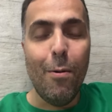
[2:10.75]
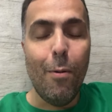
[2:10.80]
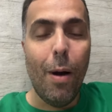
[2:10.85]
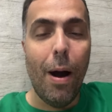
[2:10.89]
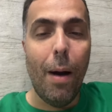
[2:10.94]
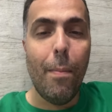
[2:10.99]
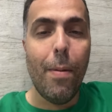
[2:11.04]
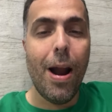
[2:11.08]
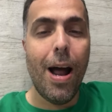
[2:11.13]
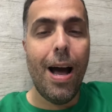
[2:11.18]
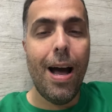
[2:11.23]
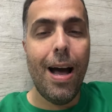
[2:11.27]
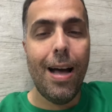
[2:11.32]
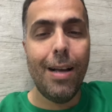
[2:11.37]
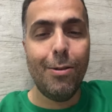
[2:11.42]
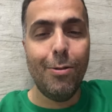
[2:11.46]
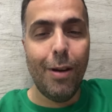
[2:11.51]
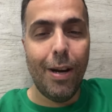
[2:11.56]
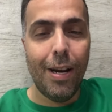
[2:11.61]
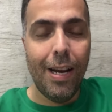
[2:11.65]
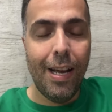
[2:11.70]
Um
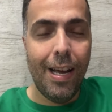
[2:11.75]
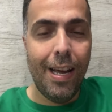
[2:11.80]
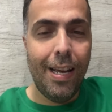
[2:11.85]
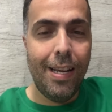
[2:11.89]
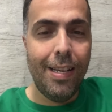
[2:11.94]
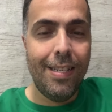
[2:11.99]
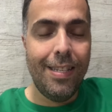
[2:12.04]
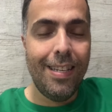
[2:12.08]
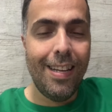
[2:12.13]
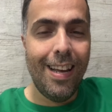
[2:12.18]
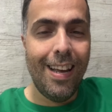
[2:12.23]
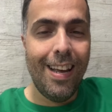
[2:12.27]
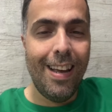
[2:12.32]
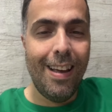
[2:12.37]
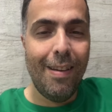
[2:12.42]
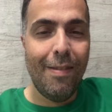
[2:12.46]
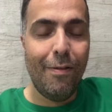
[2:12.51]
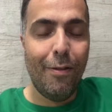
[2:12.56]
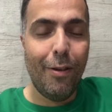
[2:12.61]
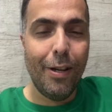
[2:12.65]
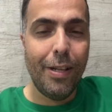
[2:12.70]
abraço, Juarez.
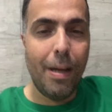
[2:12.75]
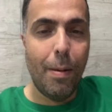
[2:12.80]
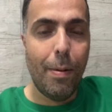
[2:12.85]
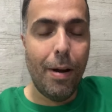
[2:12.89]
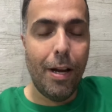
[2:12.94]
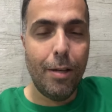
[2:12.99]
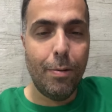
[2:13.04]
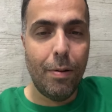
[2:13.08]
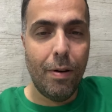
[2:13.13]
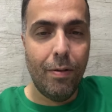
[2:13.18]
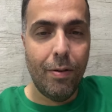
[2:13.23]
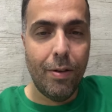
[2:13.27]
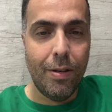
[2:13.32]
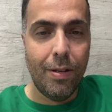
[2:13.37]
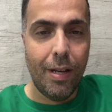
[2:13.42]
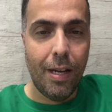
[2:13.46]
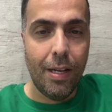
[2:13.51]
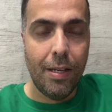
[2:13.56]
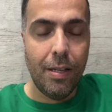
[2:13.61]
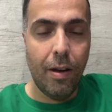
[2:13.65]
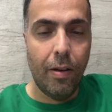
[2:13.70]
É, forte abraço para
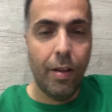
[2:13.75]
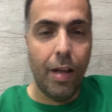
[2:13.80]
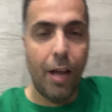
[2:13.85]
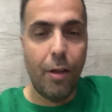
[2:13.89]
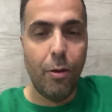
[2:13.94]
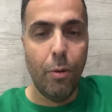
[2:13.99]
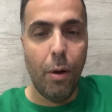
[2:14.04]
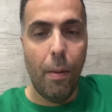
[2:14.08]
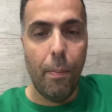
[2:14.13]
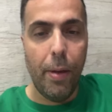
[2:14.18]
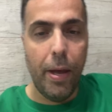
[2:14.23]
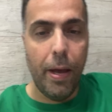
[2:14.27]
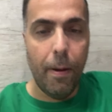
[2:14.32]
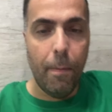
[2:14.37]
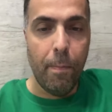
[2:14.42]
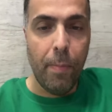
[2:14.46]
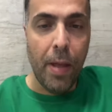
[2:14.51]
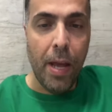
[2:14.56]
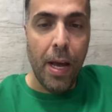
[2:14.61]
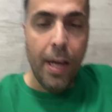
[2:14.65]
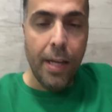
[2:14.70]
você. Que saudade do
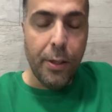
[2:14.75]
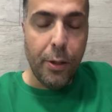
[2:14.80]
amigo.